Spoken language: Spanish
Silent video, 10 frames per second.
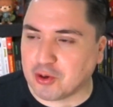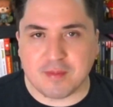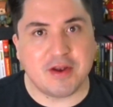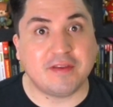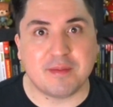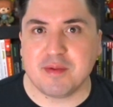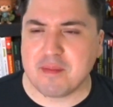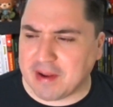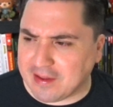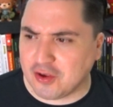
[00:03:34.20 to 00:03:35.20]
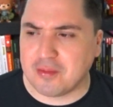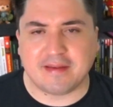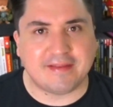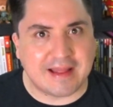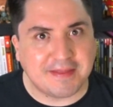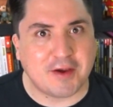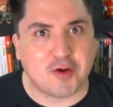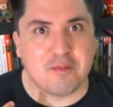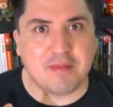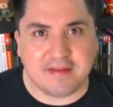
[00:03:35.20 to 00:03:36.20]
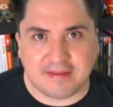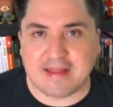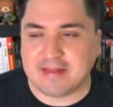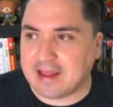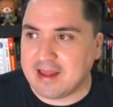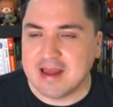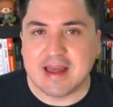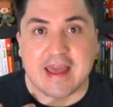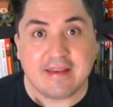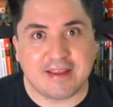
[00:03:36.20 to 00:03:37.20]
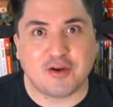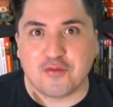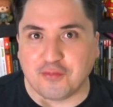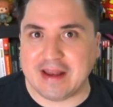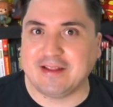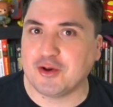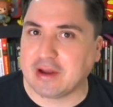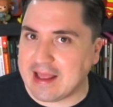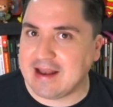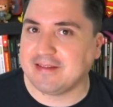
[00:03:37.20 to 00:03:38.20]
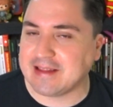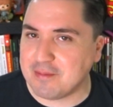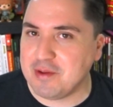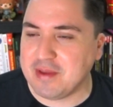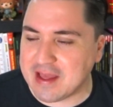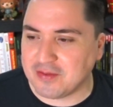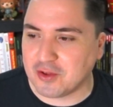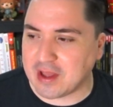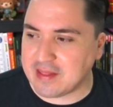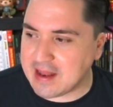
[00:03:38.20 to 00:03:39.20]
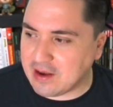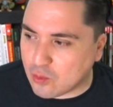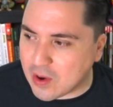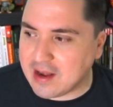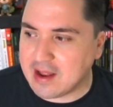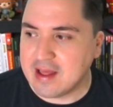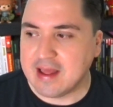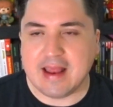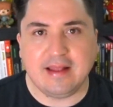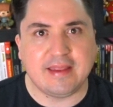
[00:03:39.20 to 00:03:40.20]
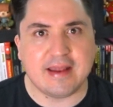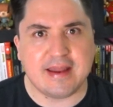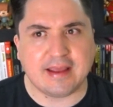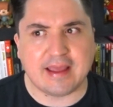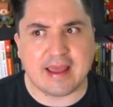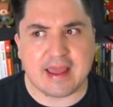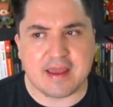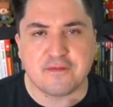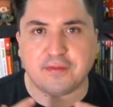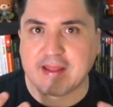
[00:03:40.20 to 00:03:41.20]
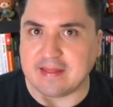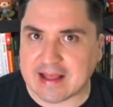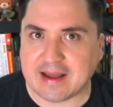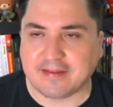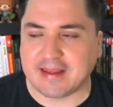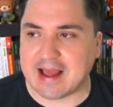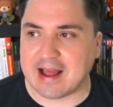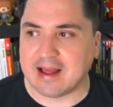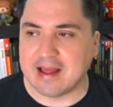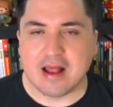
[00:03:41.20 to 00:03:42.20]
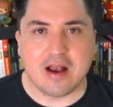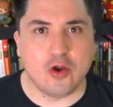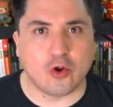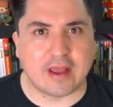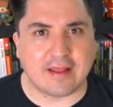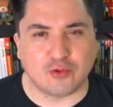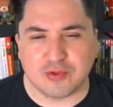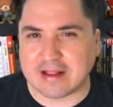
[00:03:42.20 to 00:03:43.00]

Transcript: por lo menos a mí me pareció bastante convincente este conflicto que él está viviendo, en el cual él tiene que enfrentarse a lo que su